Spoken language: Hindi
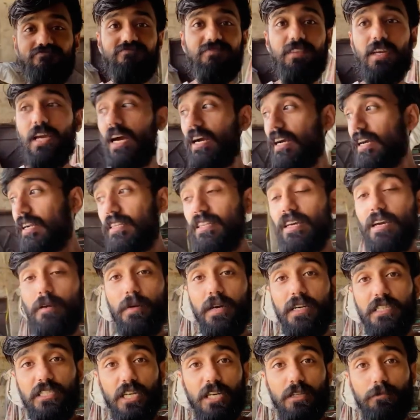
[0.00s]
क्या करता है
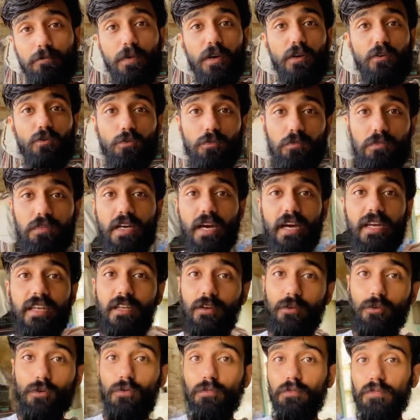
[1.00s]
भाई छत पे घूमता है
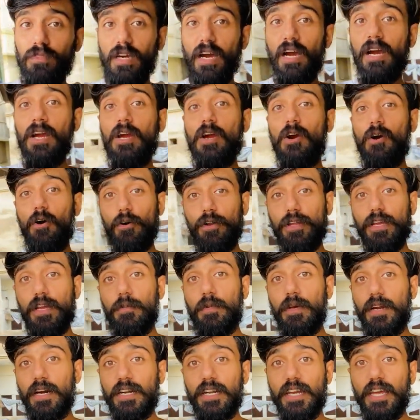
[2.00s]
नहीं घूमता और ये
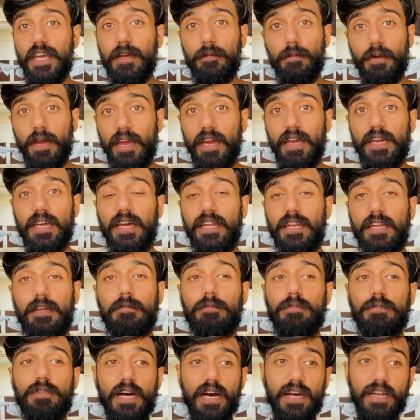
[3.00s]
मेरा टीम है या नहीं
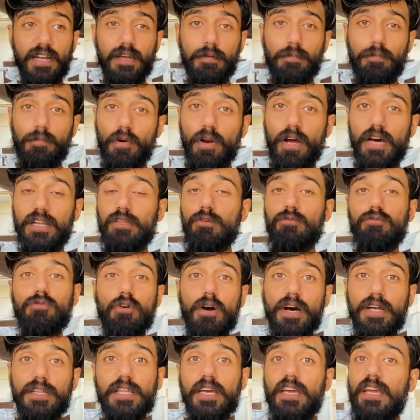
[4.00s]
दाना बुलाता हूँ तो
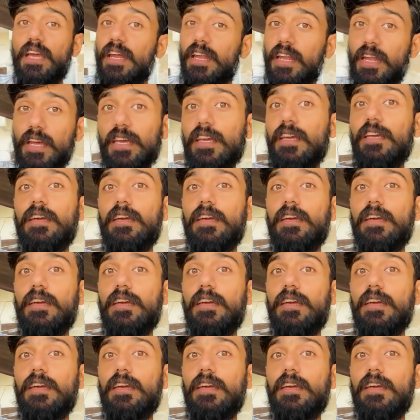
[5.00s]
आता है या नहीं